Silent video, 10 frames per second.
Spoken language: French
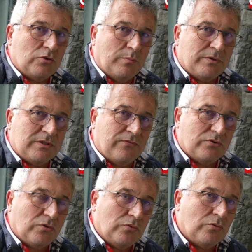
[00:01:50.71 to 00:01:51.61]
Je pense qu'il faut
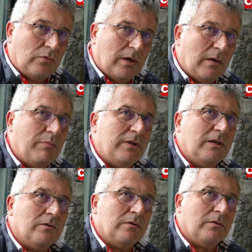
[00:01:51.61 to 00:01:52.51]
surtout qu'on
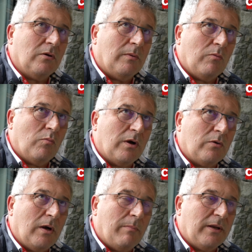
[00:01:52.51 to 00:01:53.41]
réapplique, quand même au moins
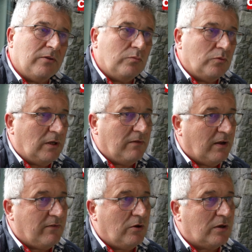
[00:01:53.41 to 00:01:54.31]
qu'on rappelle à tout le monde les
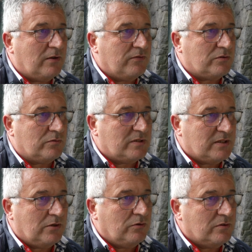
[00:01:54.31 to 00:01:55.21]
vraies valeurs qui sont
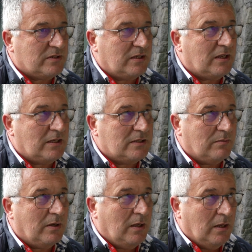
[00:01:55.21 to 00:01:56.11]
celles de notre
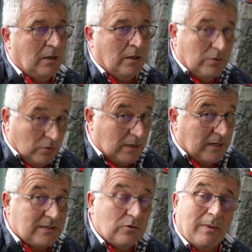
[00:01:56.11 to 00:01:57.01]
syndicalisme de
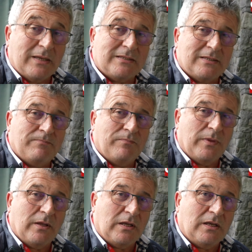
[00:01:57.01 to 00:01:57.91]
classe et de masse
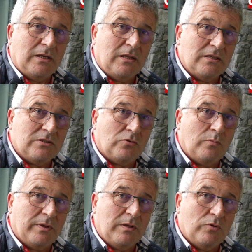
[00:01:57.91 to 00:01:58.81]
qui n'est surtout
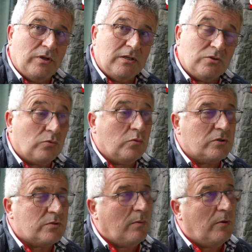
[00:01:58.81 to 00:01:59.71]
pas démodé, surtout
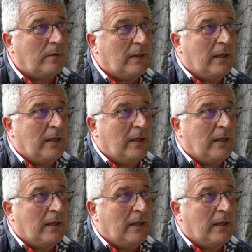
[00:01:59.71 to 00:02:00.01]
en ce moment,